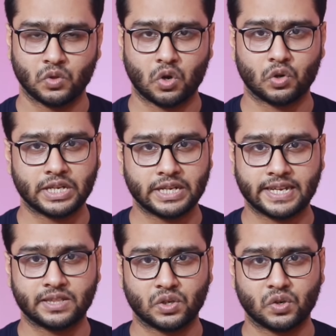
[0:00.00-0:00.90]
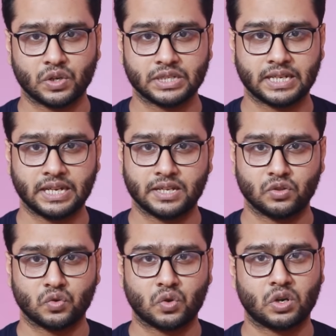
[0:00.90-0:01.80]
নগদের ক্ষেত্রেও রয়েছে
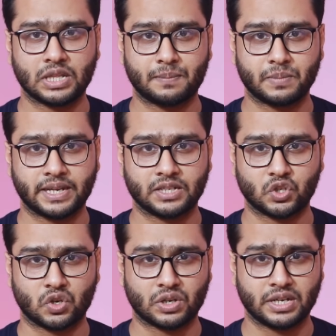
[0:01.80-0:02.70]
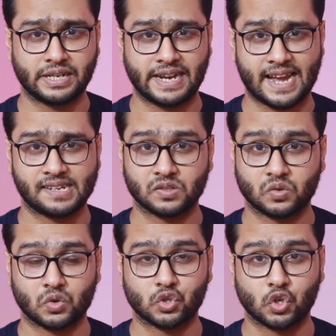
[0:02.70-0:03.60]
কিন্তু নগদ আপনাকে সরকারি ট্যাক্স
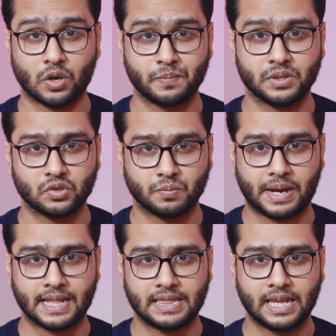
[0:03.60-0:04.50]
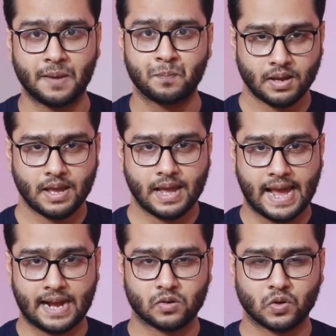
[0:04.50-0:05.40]
কর সব কিছু বাদ দিয়ে
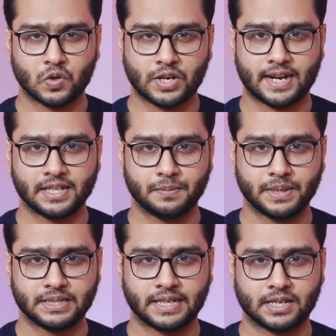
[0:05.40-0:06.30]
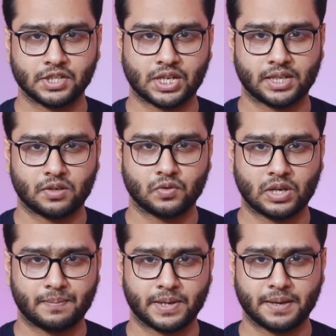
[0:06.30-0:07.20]
এক লক্ষ টাকায় দিবে যেখানে সাধারণত
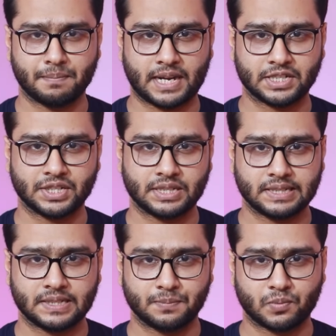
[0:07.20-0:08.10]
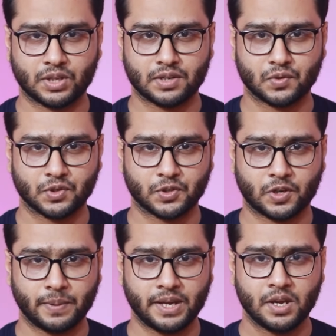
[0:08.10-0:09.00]
আপনাকে মাসিক কিস্তি প্রদান করতে
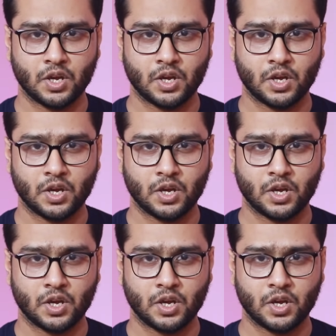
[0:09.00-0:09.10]
হবে